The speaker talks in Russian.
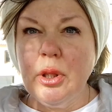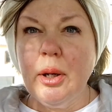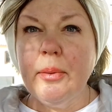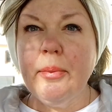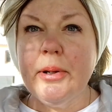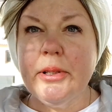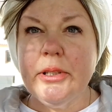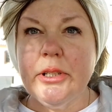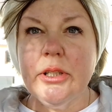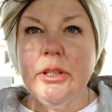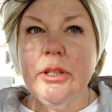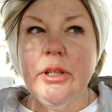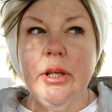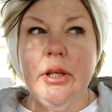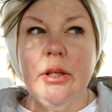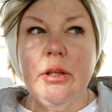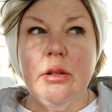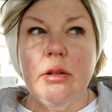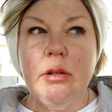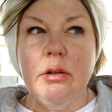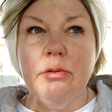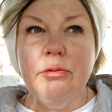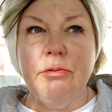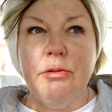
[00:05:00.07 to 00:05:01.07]
там один
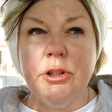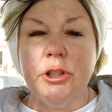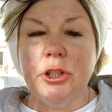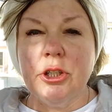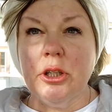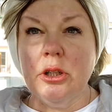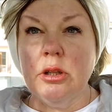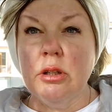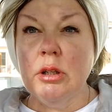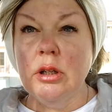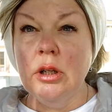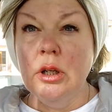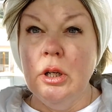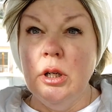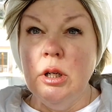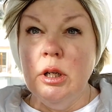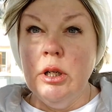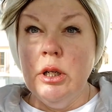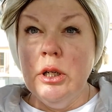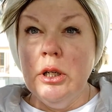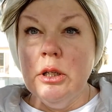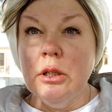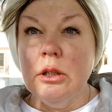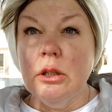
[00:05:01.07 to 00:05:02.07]
э, вышел,
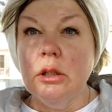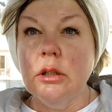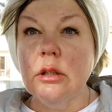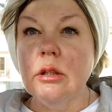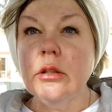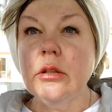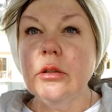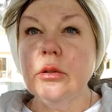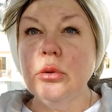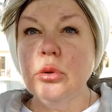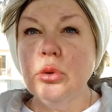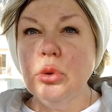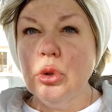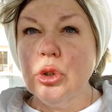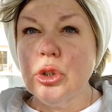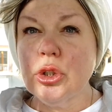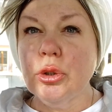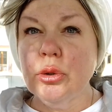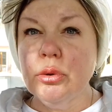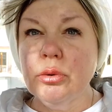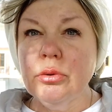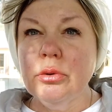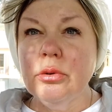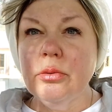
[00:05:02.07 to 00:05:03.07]
э, ну тоже
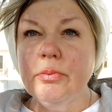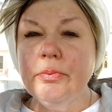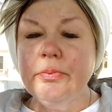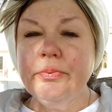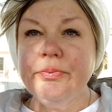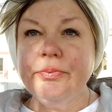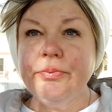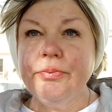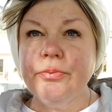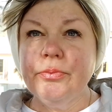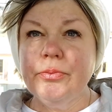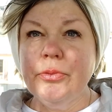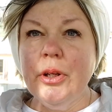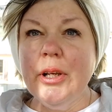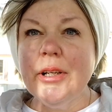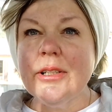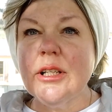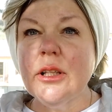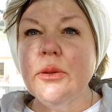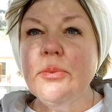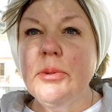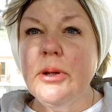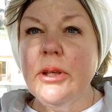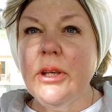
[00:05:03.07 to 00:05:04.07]
он из
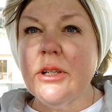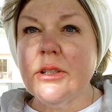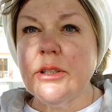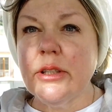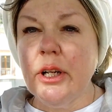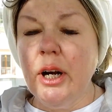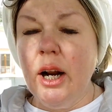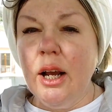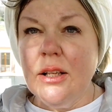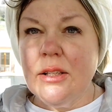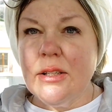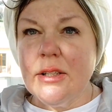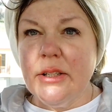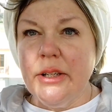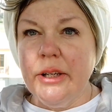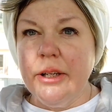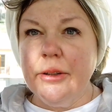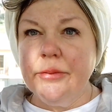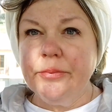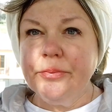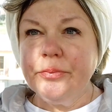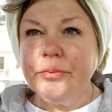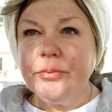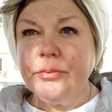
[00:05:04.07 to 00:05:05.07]
администрации.